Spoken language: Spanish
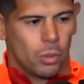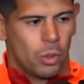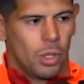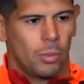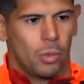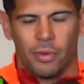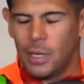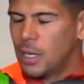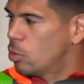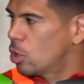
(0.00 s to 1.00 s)
muy, muy
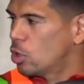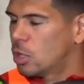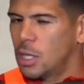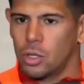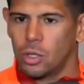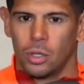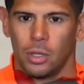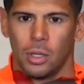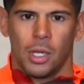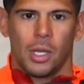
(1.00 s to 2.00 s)
feliz, muy contento.
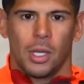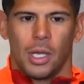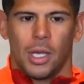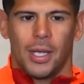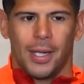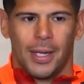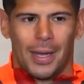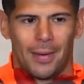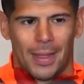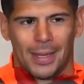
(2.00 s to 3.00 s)
Eh,
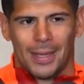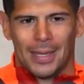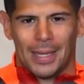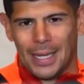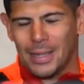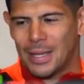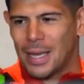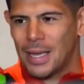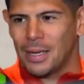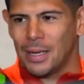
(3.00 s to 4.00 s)
la verdad que quería
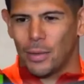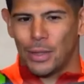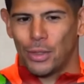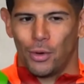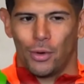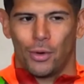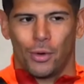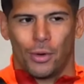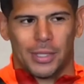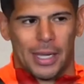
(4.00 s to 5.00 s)
estar cuando
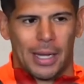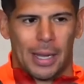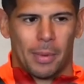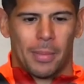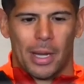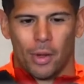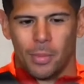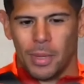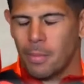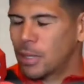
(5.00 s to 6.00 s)
no salí la primera
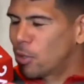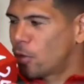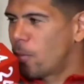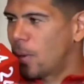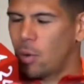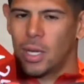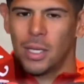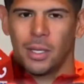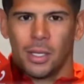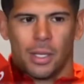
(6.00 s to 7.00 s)
nómina del partido con Paraguay
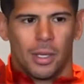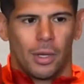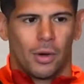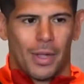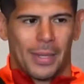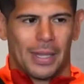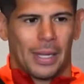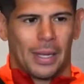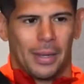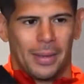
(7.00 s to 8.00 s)
obviamente
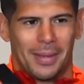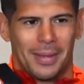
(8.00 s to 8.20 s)
que